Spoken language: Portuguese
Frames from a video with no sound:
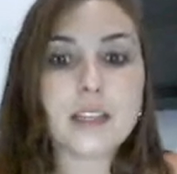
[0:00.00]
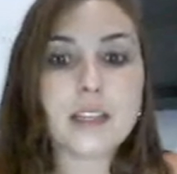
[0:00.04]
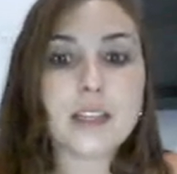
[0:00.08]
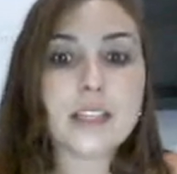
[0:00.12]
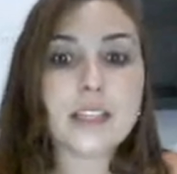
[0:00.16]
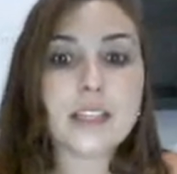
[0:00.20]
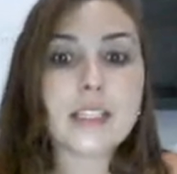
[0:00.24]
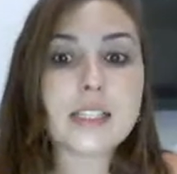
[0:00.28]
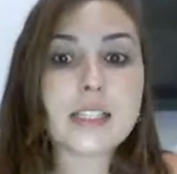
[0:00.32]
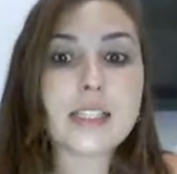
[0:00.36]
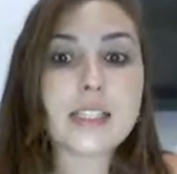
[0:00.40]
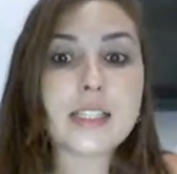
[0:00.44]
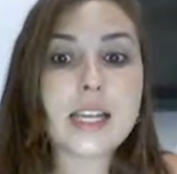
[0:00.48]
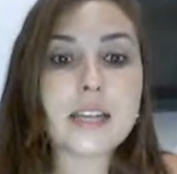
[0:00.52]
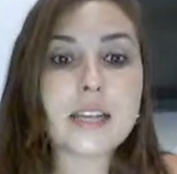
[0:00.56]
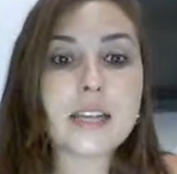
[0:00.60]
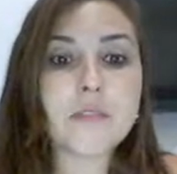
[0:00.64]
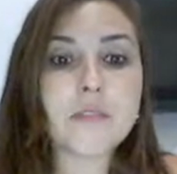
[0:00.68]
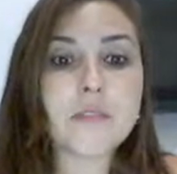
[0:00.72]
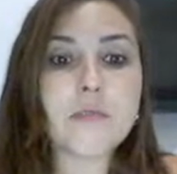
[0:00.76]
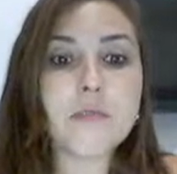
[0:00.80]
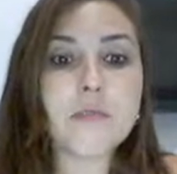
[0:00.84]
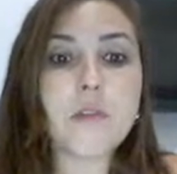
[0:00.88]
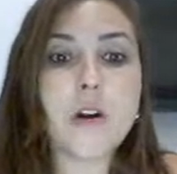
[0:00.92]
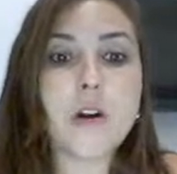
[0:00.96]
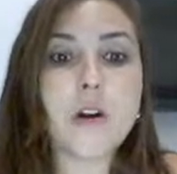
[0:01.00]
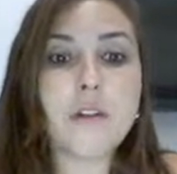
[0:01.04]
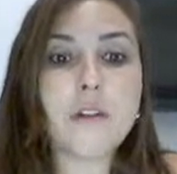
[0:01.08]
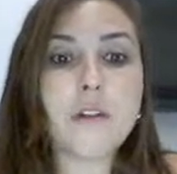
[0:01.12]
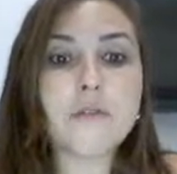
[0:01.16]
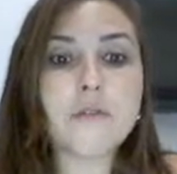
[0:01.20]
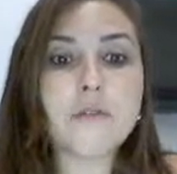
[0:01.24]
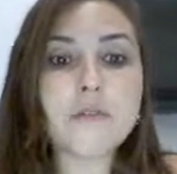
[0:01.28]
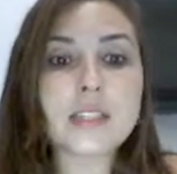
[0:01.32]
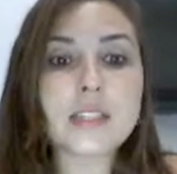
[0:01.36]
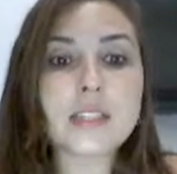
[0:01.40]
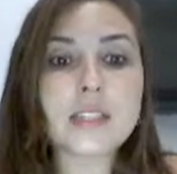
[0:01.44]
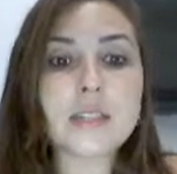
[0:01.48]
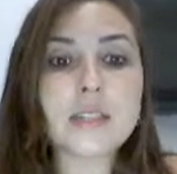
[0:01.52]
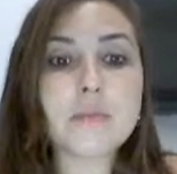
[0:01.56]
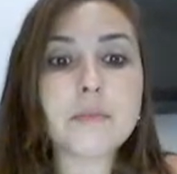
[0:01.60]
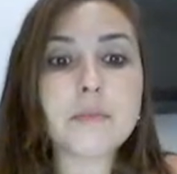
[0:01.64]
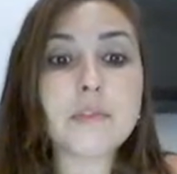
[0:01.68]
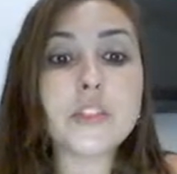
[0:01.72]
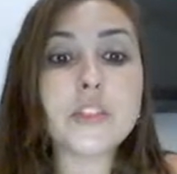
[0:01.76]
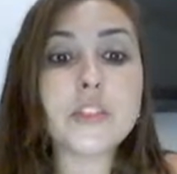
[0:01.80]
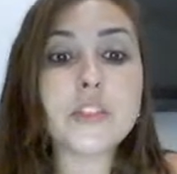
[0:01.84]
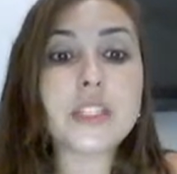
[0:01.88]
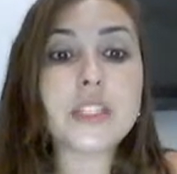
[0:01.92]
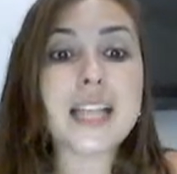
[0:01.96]
sendo o ovo um
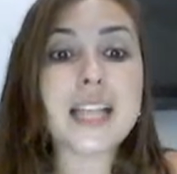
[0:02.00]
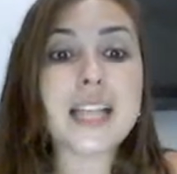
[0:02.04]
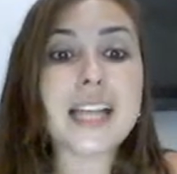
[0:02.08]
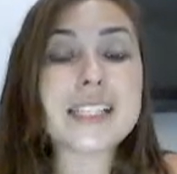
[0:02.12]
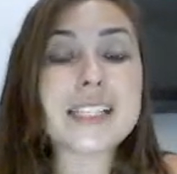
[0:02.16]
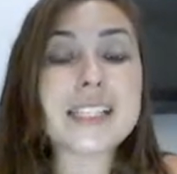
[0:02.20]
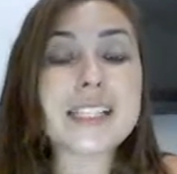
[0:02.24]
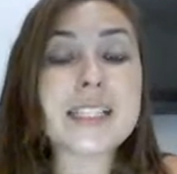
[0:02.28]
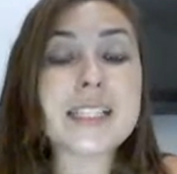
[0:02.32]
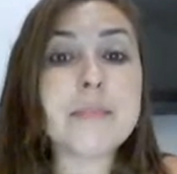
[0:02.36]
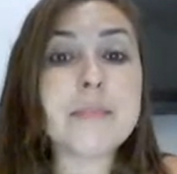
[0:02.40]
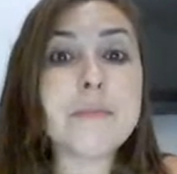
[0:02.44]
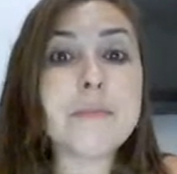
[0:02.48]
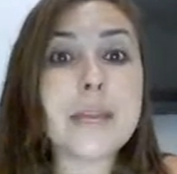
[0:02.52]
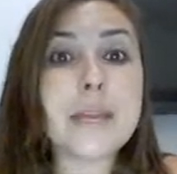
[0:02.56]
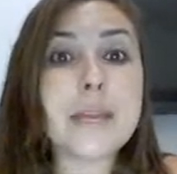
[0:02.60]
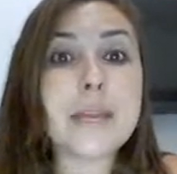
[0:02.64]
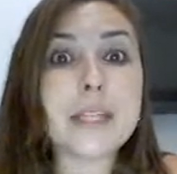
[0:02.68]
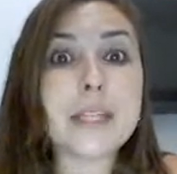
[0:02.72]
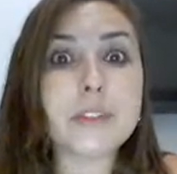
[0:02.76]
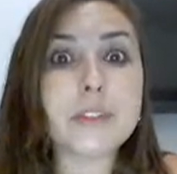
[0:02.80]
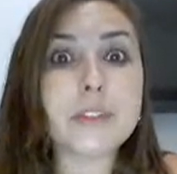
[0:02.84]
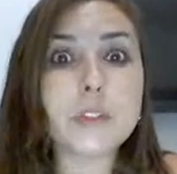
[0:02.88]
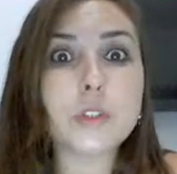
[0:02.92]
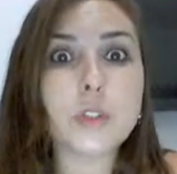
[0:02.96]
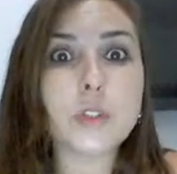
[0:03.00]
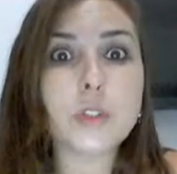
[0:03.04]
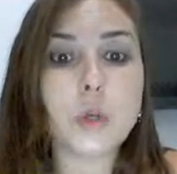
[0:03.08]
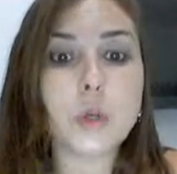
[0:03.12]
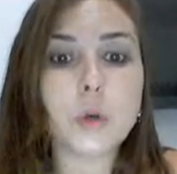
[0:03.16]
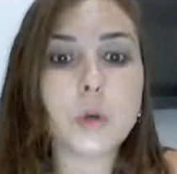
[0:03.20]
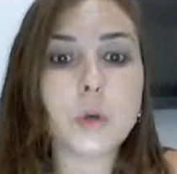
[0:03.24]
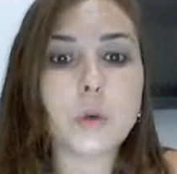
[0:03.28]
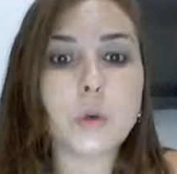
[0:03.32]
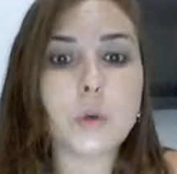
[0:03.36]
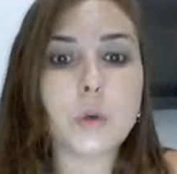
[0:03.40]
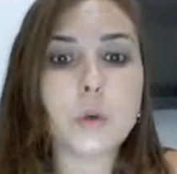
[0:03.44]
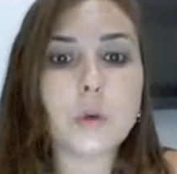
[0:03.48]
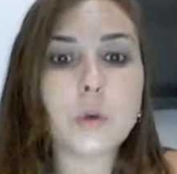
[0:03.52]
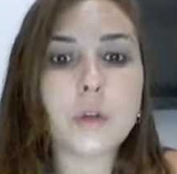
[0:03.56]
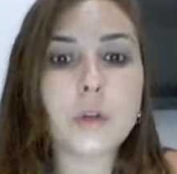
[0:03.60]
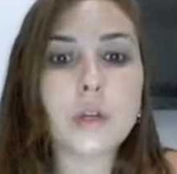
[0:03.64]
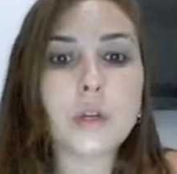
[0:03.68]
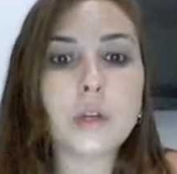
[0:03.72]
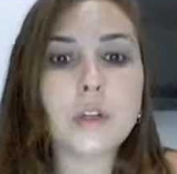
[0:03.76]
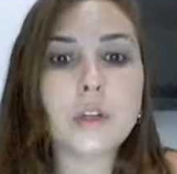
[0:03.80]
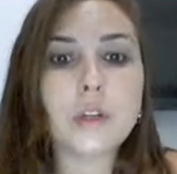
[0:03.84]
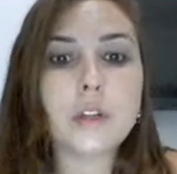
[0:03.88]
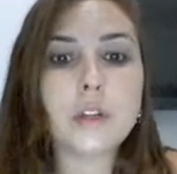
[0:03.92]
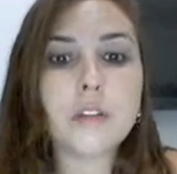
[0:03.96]
símbolo de nascimento.
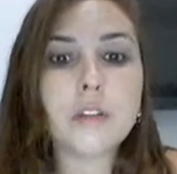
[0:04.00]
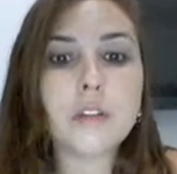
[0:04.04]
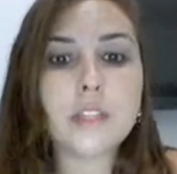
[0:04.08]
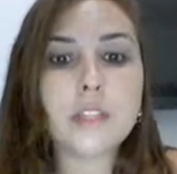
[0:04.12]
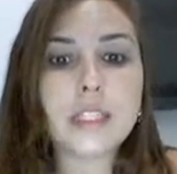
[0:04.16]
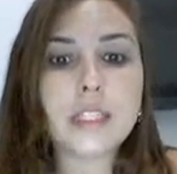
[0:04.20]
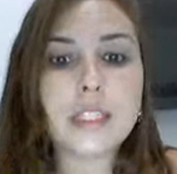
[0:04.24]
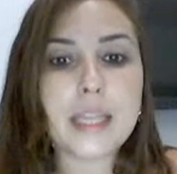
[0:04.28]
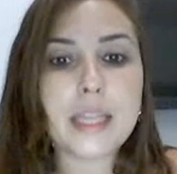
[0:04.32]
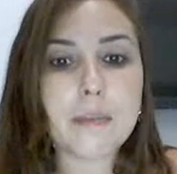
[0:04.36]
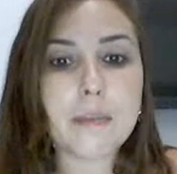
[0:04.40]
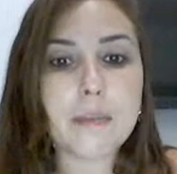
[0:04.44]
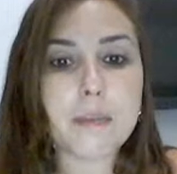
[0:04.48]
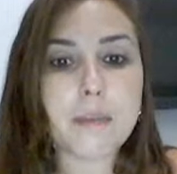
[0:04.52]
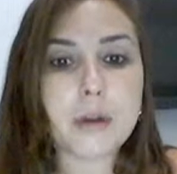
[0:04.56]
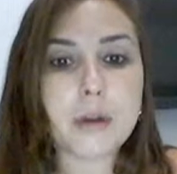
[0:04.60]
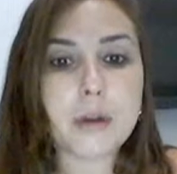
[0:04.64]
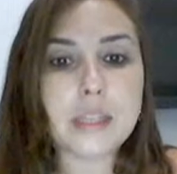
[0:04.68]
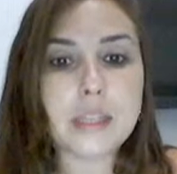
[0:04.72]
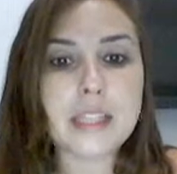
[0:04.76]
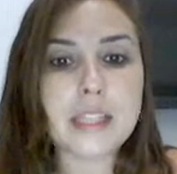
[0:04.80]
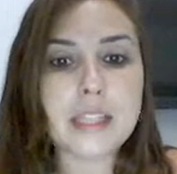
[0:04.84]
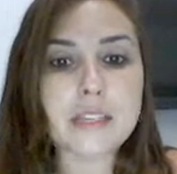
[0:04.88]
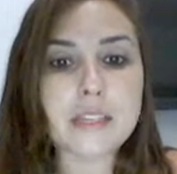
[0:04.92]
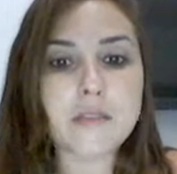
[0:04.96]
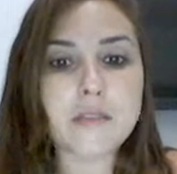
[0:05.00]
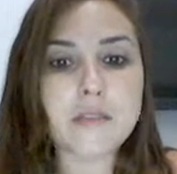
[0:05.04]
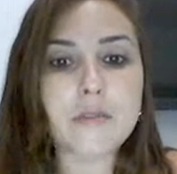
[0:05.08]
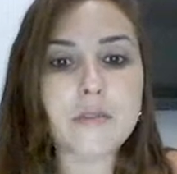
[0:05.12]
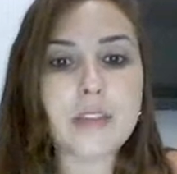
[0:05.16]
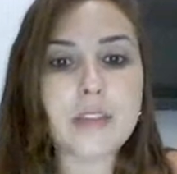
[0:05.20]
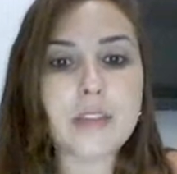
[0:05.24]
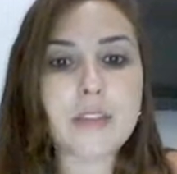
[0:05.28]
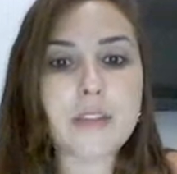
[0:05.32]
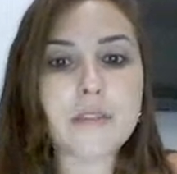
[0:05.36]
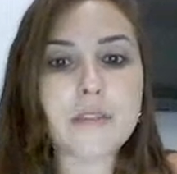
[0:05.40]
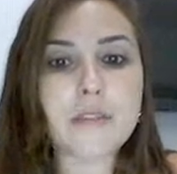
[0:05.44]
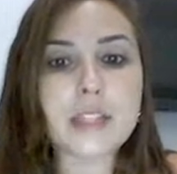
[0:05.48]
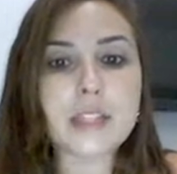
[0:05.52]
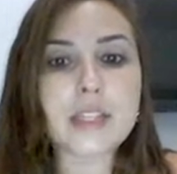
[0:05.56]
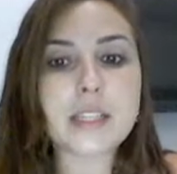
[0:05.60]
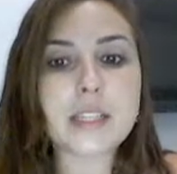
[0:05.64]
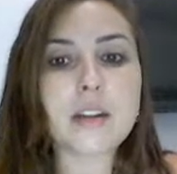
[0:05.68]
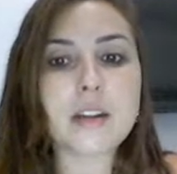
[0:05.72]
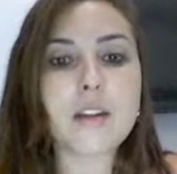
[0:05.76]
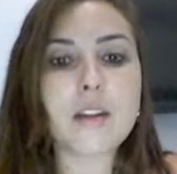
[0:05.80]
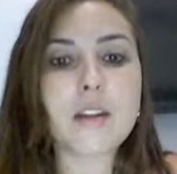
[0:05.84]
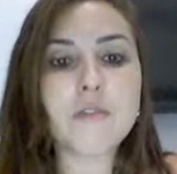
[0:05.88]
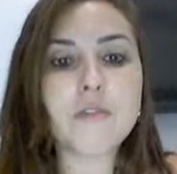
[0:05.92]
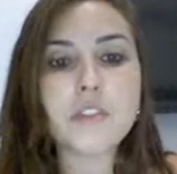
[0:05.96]
E depois resolveram fazer
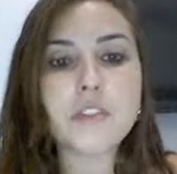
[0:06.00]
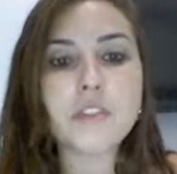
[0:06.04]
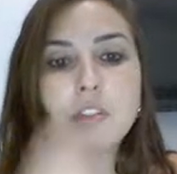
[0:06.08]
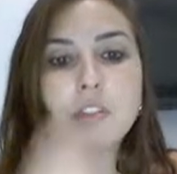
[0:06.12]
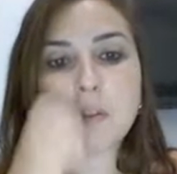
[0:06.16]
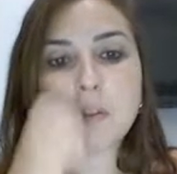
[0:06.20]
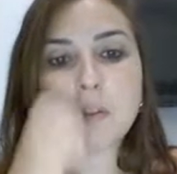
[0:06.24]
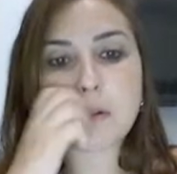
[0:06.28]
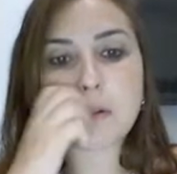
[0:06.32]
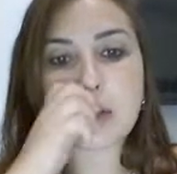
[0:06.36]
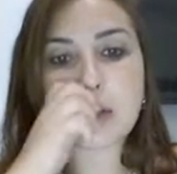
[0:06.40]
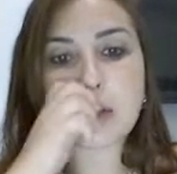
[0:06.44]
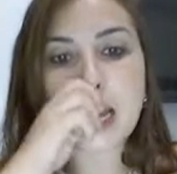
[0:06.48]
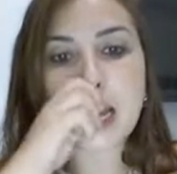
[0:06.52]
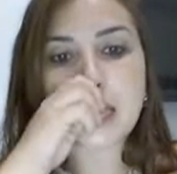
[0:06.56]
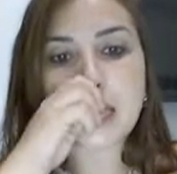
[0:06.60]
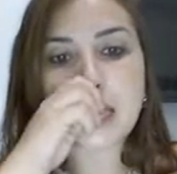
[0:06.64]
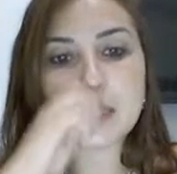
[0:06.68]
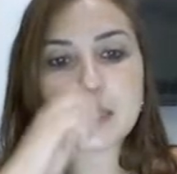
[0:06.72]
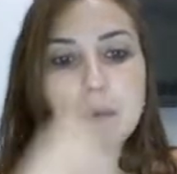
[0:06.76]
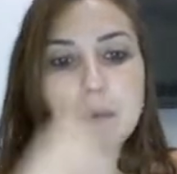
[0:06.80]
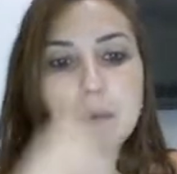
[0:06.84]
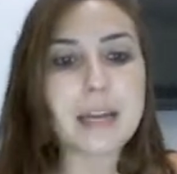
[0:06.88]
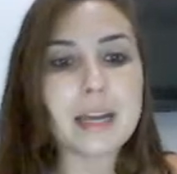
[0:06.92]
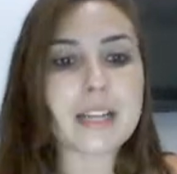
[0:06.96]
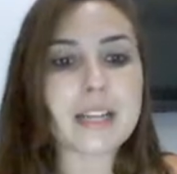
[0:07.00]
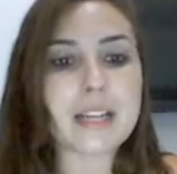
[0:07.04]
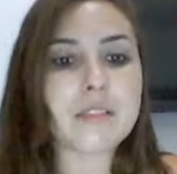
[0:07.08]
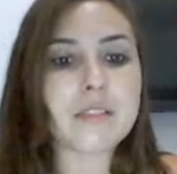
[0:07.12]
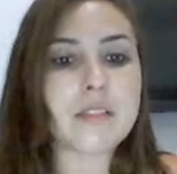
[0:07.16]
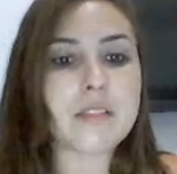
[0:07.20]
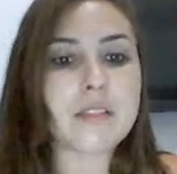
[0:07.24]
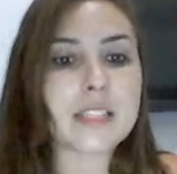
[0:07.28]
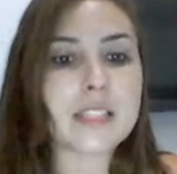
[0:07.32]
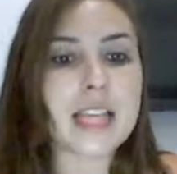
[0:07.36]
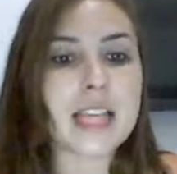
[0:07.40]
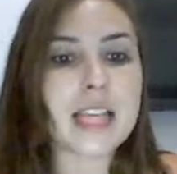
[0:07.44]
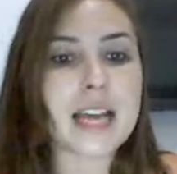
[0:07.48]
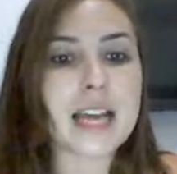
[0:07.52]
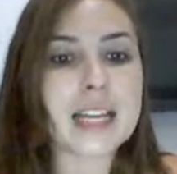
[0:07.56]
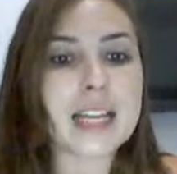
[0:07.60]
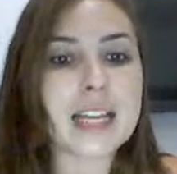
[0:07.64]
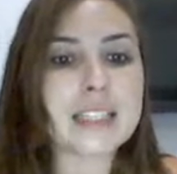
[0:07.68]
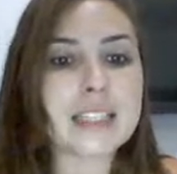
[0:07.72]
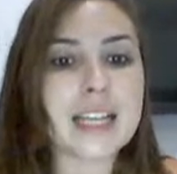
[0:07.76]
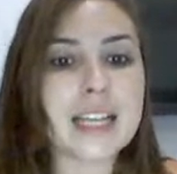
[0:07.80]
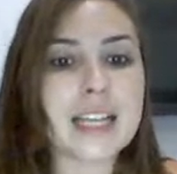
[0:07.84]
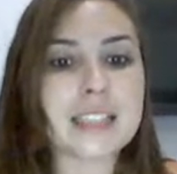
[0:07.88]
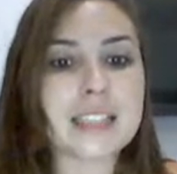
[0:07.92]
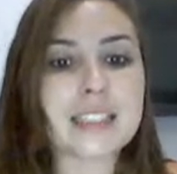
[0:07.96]
ovos de chocolate para associar a
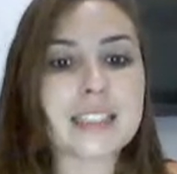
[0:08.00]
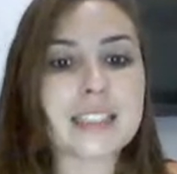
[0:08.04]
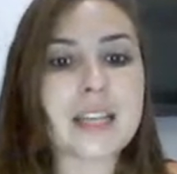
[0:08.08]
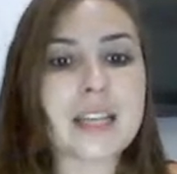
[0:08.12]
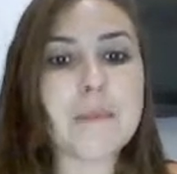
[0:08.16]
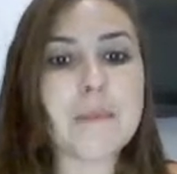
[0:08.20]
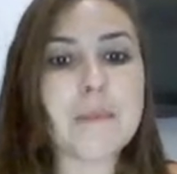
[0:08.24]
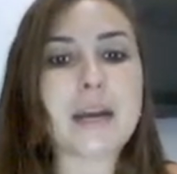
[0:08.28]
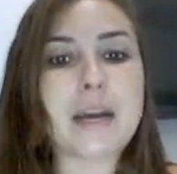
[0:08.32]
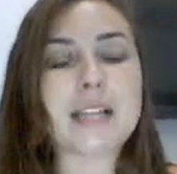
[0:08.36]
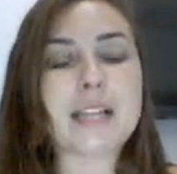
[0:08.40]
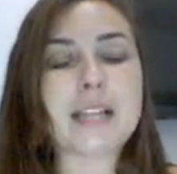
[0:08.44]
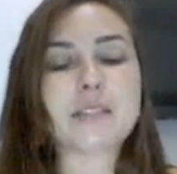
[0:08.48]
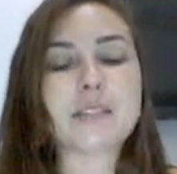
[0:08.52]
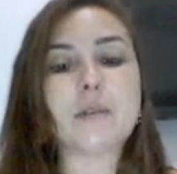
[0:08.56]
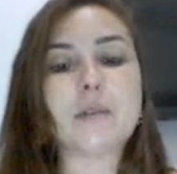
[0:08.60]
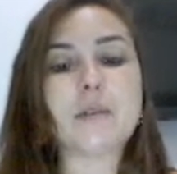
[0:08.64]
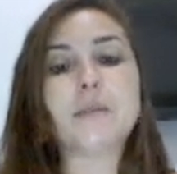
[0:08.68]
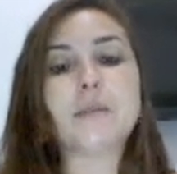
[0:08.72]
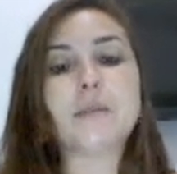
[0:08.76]
data da Páscoa.